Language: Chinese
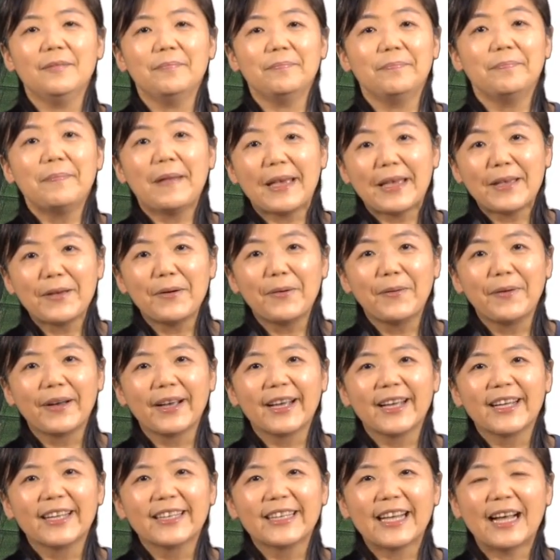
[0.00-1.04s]
没有
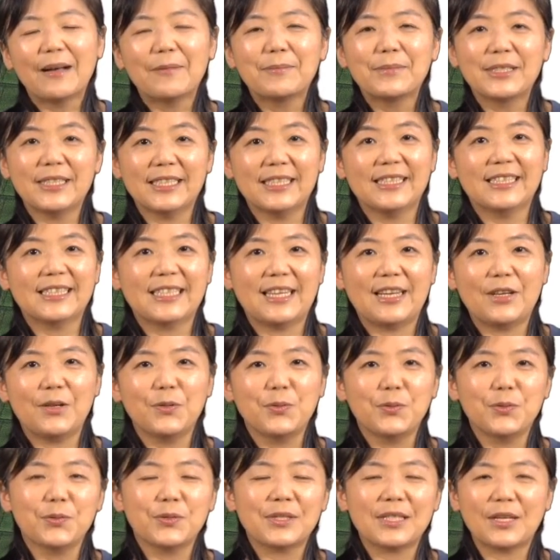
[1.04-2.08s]
诶。他们竟然在一
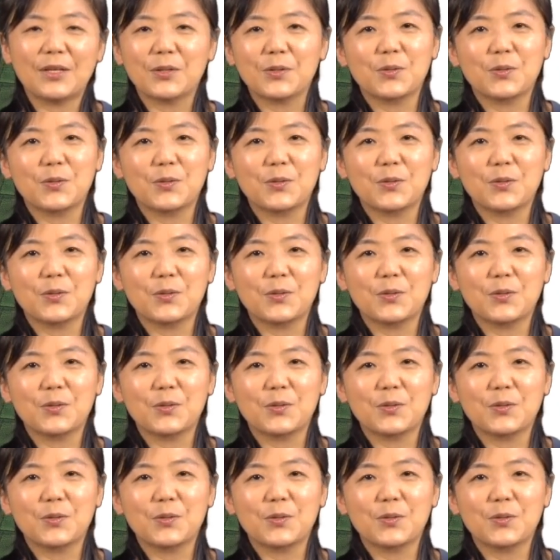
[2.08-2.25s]
路上